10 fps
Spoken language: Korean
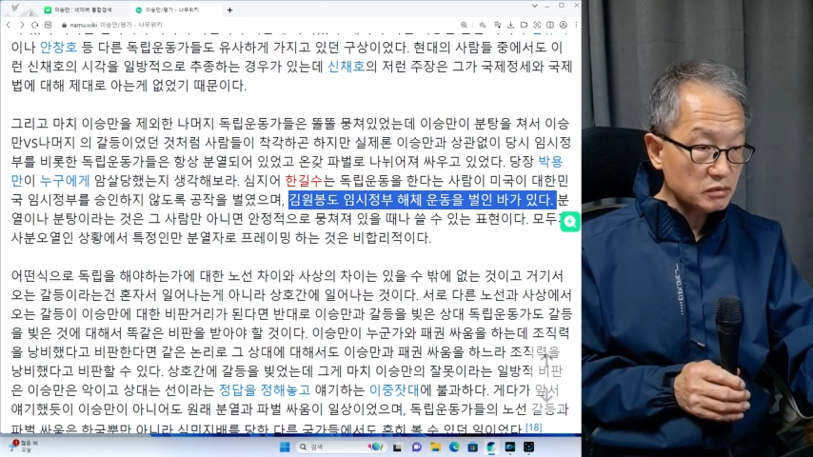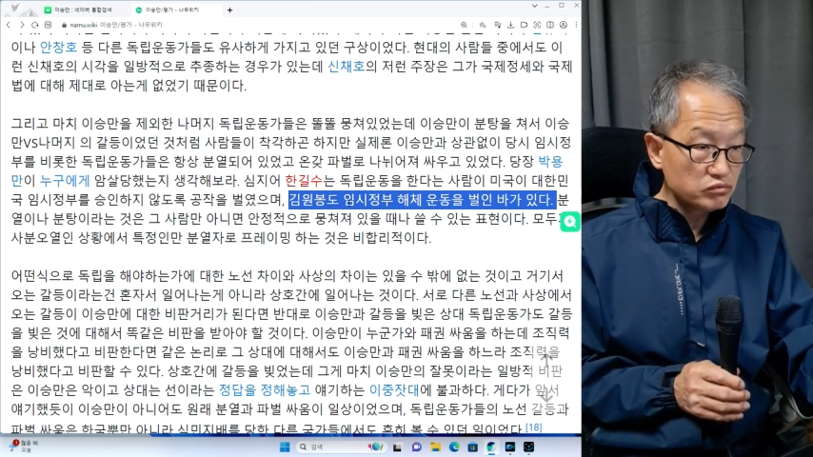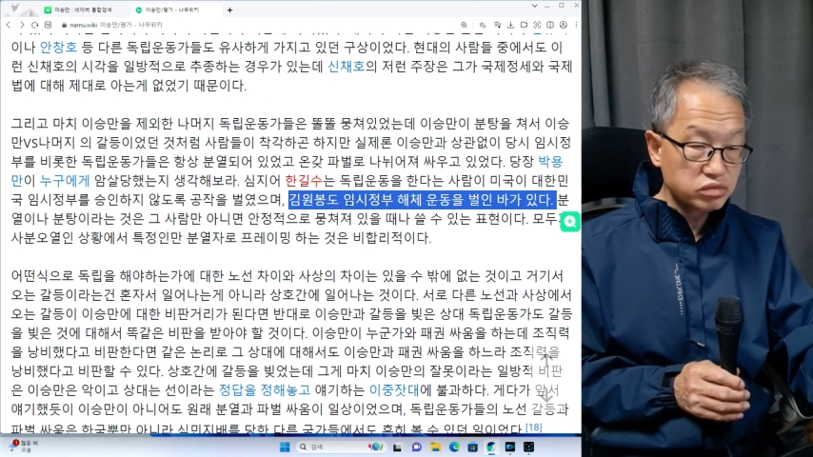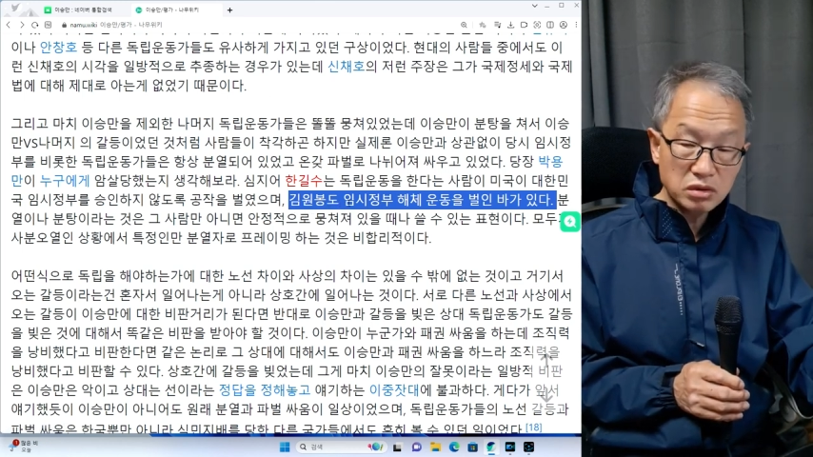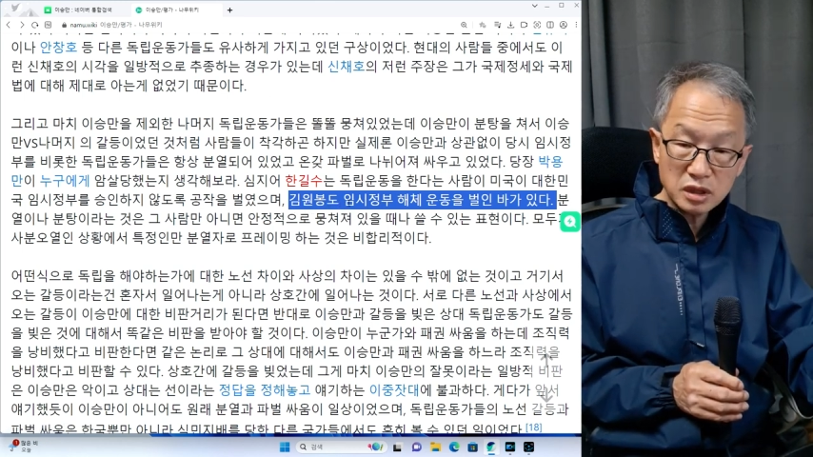
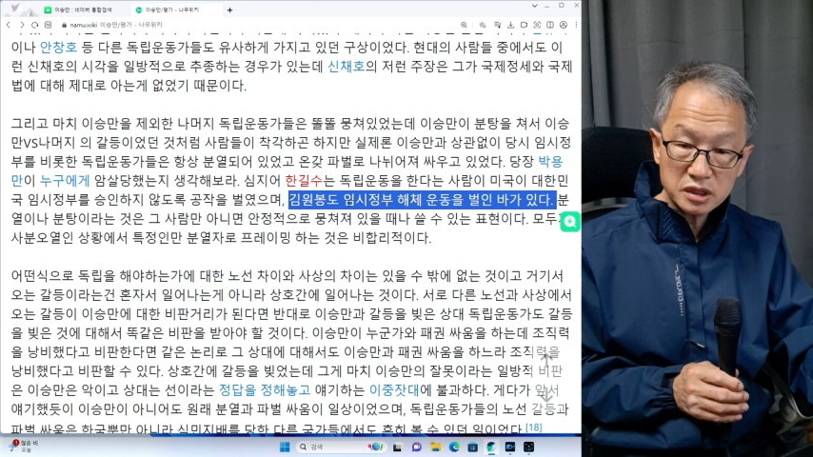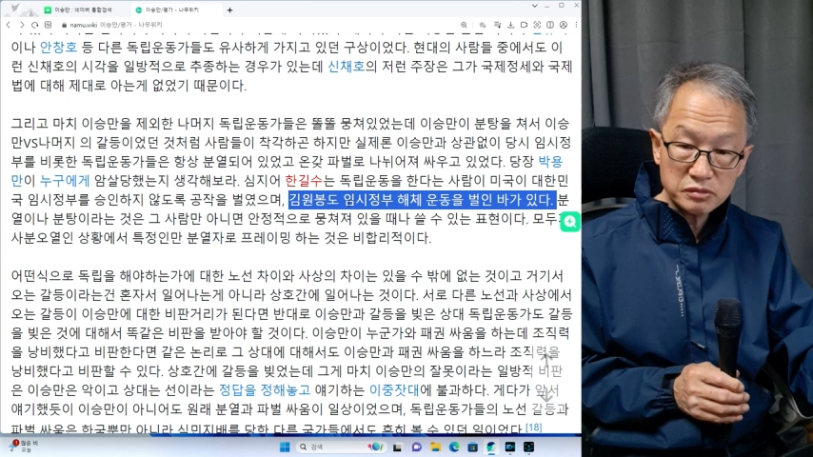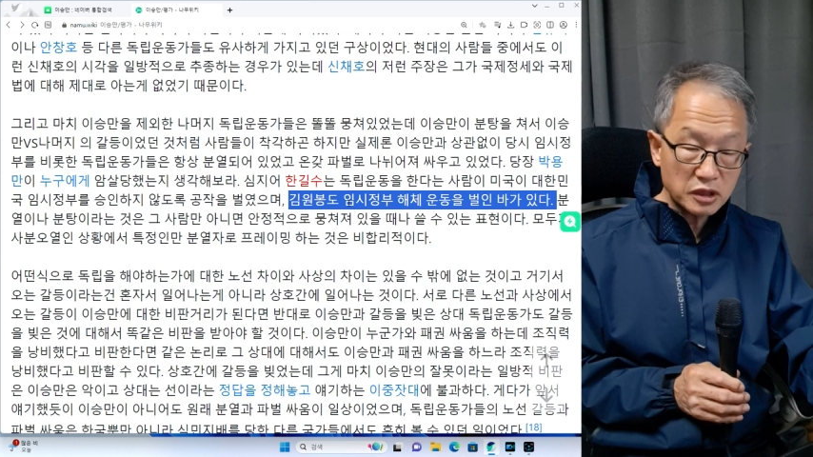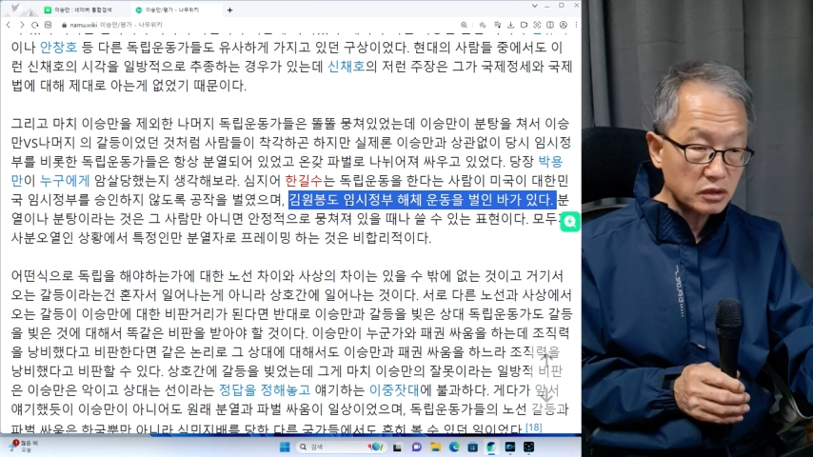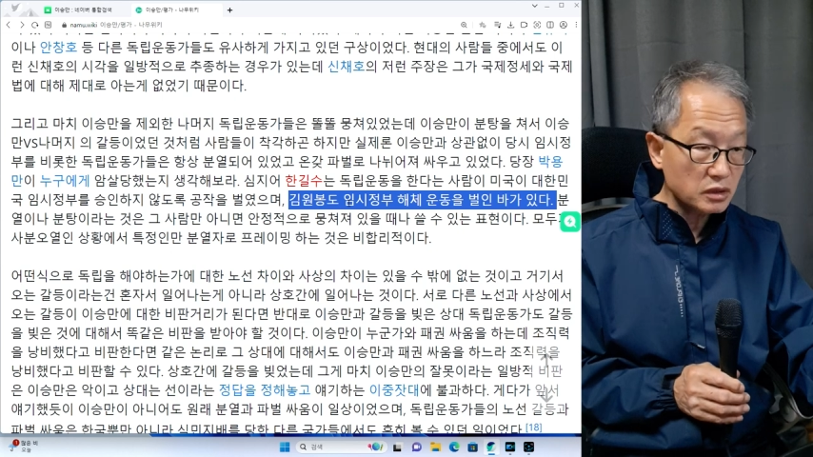뭘
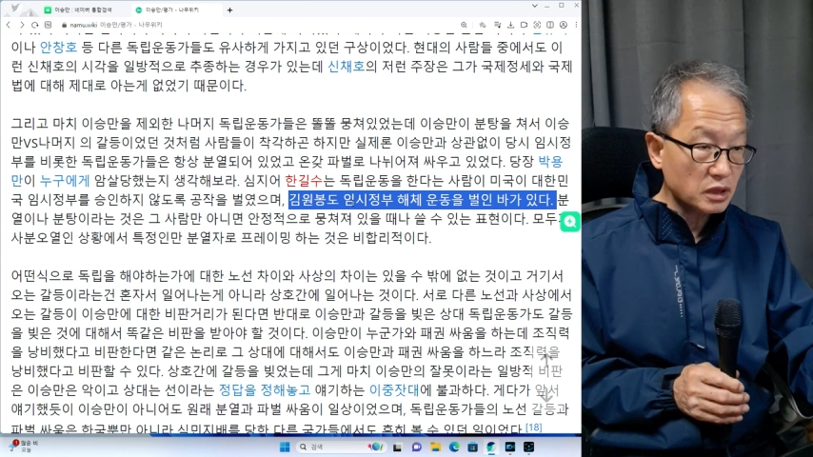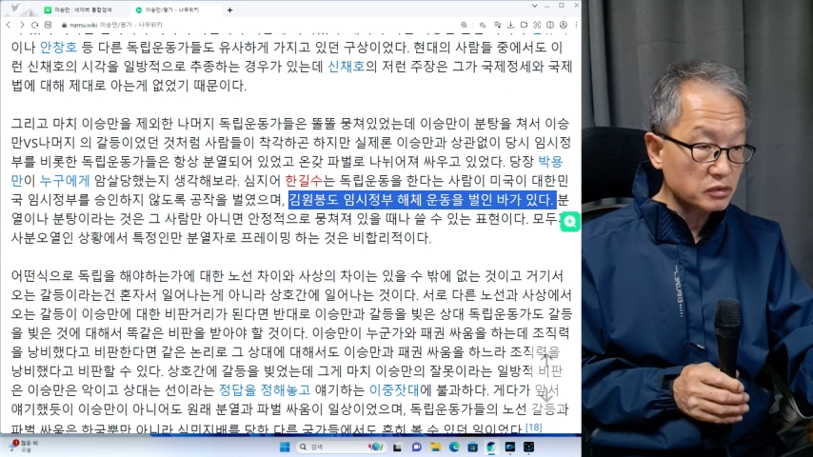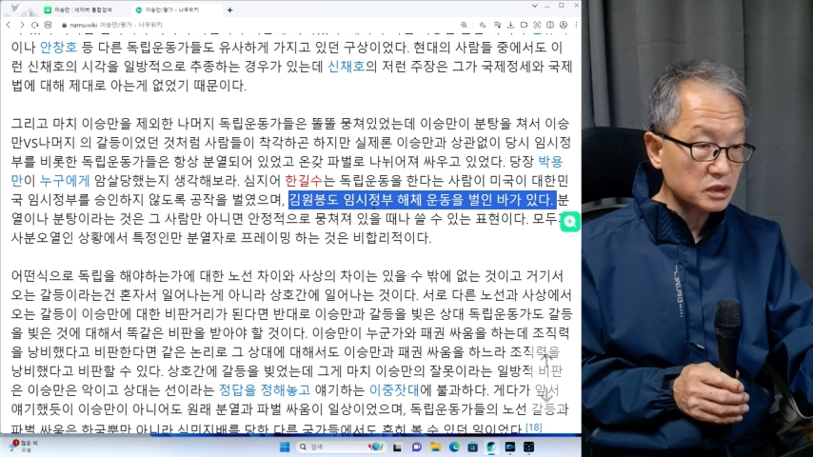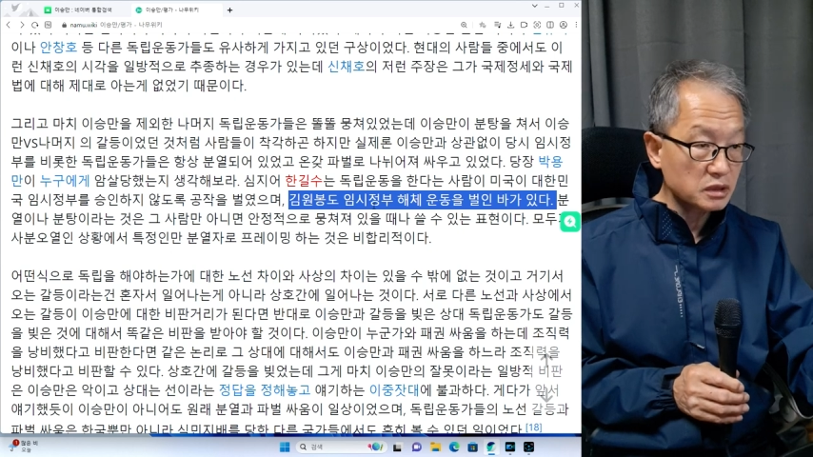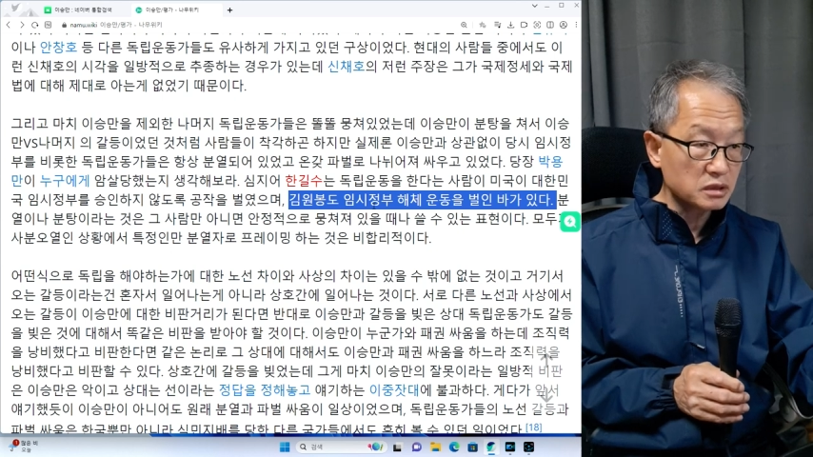했습니까? 여기
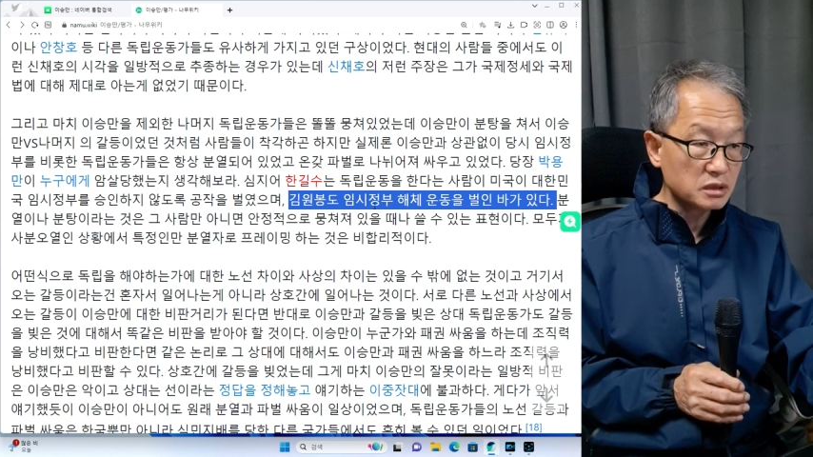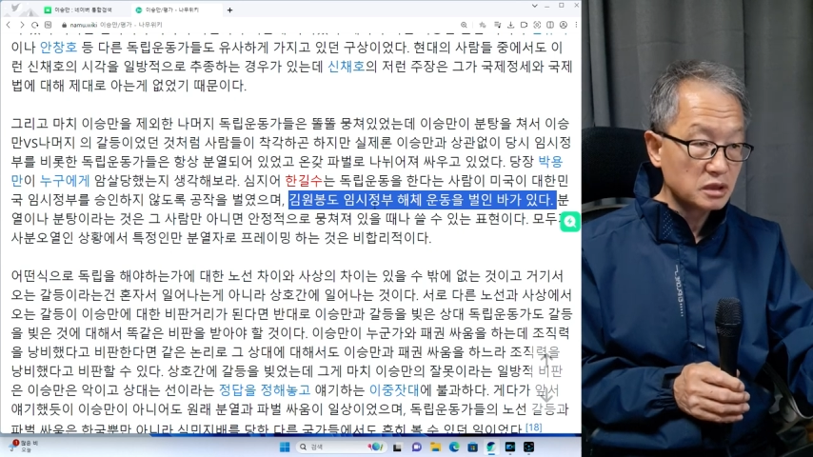나오잖아요.